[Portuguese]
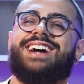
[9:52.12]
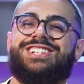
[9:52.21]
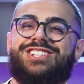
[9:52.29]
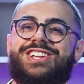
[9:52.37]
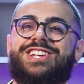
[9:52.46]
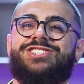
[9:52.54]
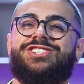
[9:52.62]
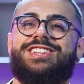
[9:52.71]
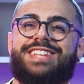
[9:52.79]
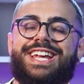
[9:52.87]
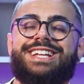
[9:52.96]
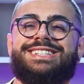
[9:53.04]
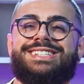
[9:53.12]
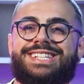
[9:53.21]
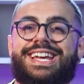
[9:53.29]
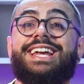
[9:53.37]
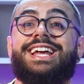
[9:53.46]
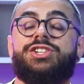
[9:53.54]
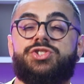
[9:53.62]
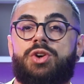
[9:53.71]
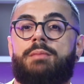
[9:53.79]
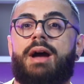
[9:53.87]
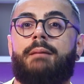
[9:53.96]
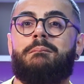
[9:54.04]
A gente tem que ser quem
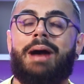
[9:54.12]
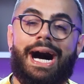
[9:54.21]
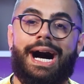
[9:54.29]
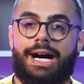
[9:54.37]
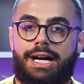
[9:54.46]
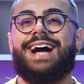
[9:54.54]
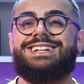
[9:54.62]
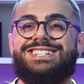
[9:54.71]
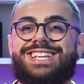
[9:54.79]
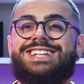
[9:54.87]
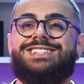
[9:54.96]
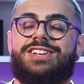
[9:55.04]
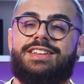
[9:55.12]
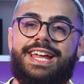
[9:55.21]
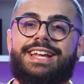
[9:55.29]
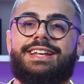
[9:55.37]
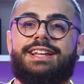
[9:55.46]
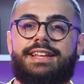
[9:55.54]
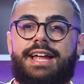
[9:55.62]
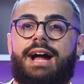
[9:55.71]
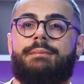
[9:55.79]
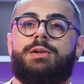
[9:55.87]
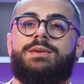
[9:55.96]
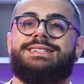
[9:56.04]
sobe a barra. A gente tem que
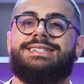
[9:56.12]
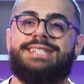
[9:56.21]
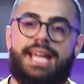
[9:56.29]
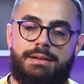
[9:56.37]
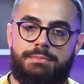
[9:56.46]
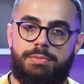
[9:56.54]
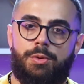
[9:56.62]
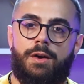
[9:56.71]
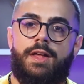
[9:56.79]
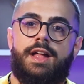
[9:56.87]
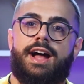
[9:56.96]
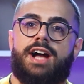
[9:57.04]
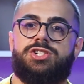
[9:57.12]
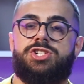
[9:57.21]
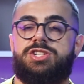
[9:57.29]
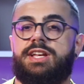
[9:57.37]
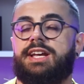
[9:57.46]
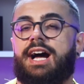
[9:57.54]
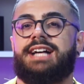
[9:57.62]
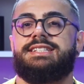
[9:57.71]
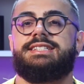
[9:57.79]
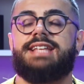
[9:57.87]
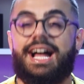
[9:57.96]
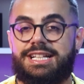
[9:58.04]
liderar pelo exemplo. A gente tem que
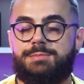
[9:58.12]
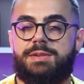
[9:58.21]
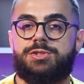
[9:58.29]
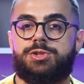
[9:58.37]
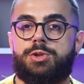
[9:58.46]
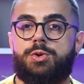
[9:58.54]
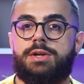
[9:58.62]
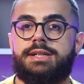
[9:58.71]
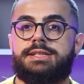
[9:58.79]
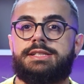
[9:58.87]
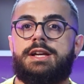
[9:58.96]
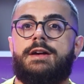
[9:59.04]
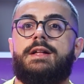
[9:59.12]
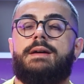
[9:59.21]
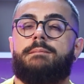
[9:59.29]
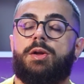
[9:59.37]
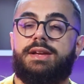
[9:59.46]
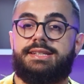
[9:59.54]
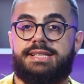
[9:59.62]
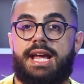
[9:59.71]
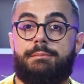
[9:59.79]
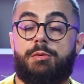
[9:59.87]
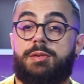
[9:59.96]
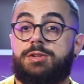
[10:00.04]
arrastar as pessoas pelo
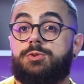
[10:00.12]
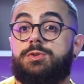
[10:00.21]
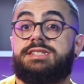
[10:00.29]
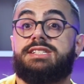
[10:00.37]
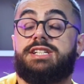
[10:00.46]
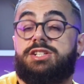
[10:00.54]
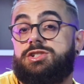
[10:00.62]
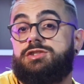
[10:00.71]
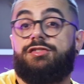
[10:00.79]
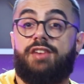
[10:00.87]
exemplo, pelas coisas que a gente